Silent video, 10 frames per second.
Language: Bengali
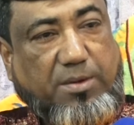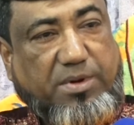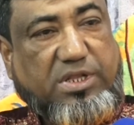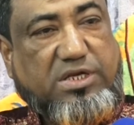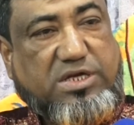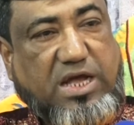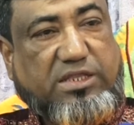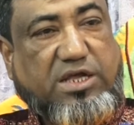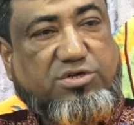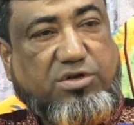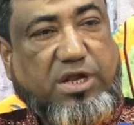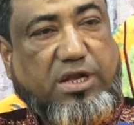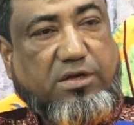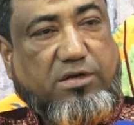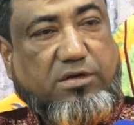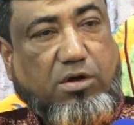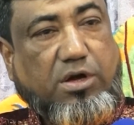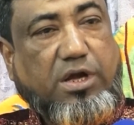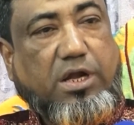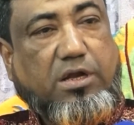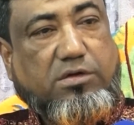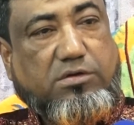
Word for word: আমাদের সাত আসনের অনেক